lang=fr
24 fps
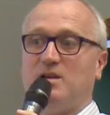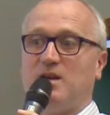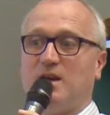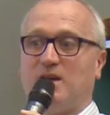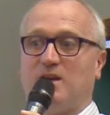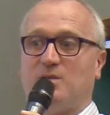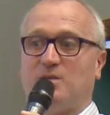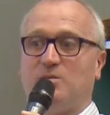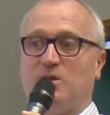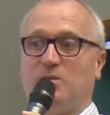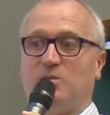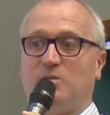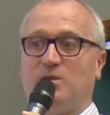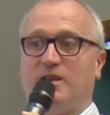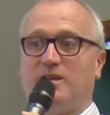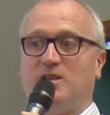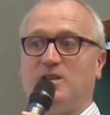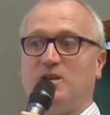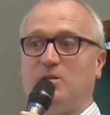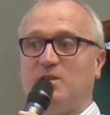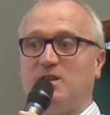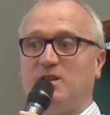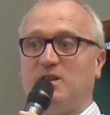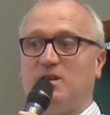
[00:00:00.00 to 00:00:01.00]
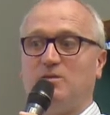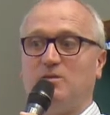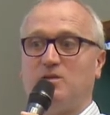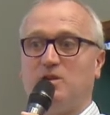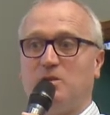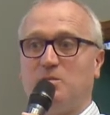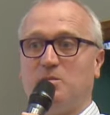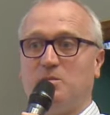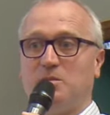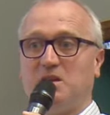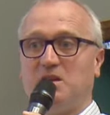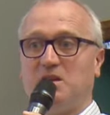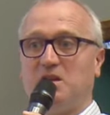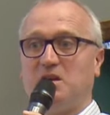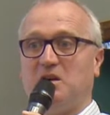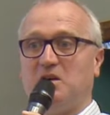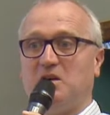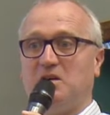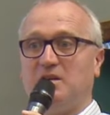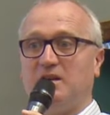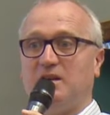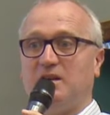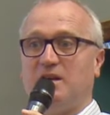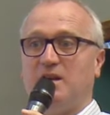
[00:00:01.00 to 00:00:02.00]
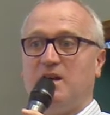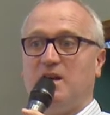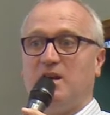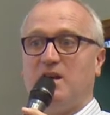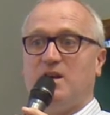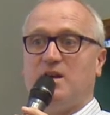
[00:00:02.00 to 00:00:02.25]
les crypto-monnaies dominantes comme Bitcoin